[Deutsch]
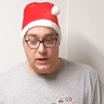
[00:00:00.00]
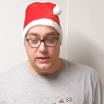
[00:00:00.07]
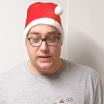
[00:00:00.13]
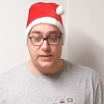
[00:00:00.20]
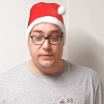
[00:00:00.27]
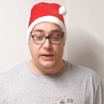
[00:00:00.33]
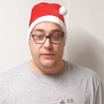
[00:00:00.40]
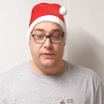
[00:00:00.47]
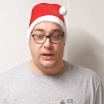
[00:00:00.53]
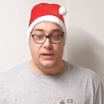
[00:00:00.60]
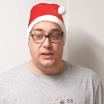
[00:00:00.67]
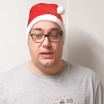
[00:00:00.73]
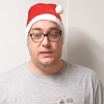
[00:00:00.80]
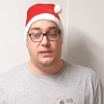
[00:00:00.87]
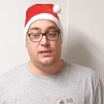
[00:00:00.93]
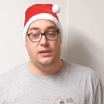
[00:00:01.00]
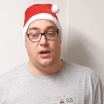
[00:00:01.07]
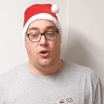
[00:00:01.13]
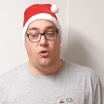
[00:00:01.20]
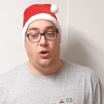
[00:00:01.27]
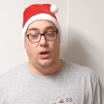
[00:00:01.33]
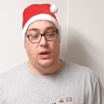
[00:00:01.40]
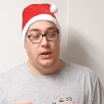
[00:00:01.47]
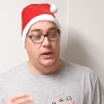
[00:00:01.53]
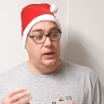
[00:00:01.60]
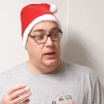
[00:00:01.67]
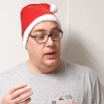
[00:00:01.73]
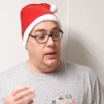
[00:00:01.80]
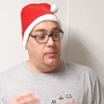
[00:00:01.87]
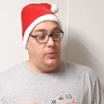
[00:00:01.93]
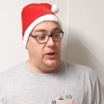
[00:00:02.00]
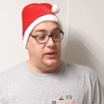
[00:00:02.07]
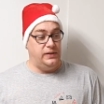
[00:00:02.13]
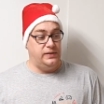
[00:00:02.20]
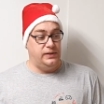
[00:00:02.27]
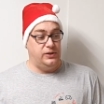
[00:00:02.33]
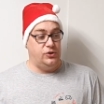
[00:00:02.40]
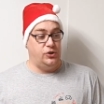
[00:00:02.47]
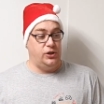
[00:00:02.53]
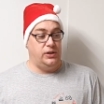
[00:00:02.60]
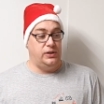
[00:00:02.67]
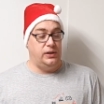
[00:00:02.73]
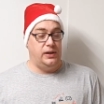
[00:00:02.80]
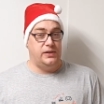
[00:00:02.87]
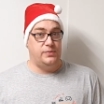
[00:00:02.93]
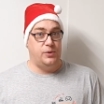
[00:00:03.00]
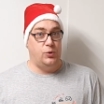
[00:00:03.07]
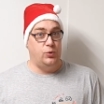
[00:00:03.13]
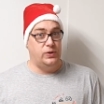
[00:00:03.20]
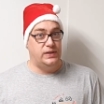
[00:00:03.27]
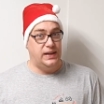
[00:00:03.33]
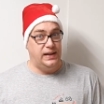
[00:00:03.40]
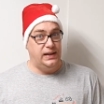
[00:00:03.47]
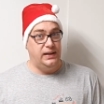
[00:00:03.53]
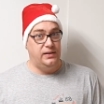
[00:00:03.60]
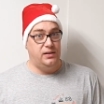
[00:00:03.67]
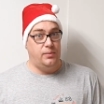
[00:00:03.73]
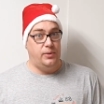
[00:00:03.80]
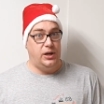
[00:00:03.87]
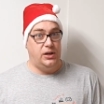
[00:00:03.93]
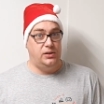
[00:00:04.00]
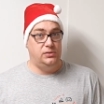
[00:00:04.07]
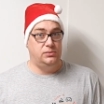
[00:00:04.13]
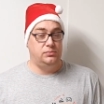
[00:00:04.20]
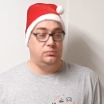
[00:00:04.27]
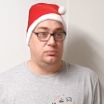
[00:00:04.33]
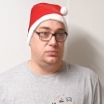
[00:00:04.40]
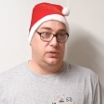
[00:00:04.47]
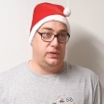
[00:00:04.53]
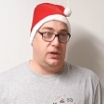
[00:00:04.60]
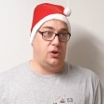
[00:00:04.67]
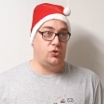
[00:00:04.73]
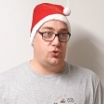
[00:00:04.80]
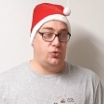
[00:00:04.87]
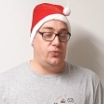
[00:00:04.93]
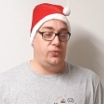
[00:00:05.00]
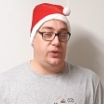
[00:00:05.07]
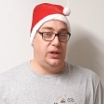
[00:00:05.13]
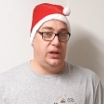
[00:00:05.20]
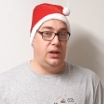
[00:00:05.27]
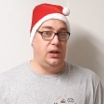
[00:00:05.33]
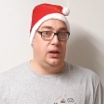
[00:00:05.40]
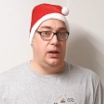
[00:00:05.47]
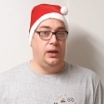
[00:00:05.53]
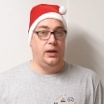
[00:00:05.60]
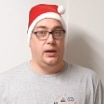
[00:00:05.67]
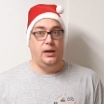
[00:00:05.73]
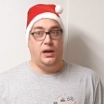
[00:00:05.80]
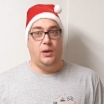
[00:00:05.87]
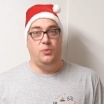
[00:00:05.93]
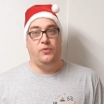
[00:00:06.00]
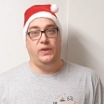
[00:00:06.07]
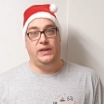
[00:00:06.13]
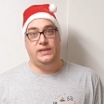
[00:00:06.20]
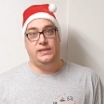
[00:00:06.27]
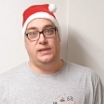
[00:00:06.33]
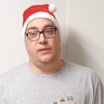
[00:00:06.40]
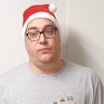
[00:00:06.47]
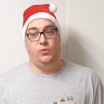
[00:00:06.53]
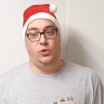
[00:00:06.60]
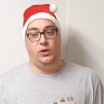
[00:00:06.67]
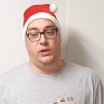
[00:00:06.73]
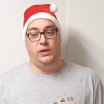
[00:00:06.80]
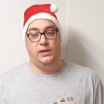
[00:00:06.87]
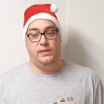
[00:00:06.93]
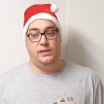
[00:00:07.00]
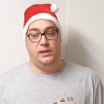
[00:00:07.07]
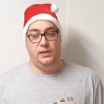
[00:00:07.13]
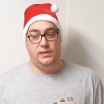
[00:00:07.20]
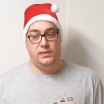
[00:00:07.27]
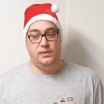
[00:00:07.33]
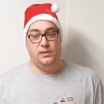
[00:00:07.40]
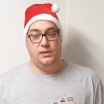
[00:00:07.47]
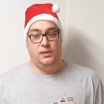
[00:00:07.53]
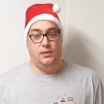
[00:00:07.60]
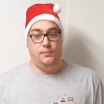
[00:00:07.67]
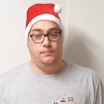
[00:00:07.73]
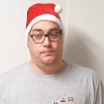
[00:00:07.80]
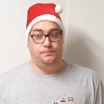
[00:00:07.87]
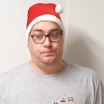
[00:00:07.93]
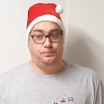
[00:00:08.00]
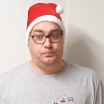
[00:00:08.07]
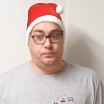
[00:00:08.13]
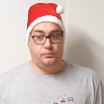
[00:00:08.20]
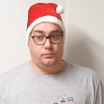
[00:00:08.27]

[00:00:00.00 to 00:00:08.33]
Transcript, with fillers: Deswegen werde ich jetzt auch bei dieser Geschichte erstmal nur 10 Liter machen. Ist auch schon viel. Aber wenn es dann wirklich nichts ist, ähm,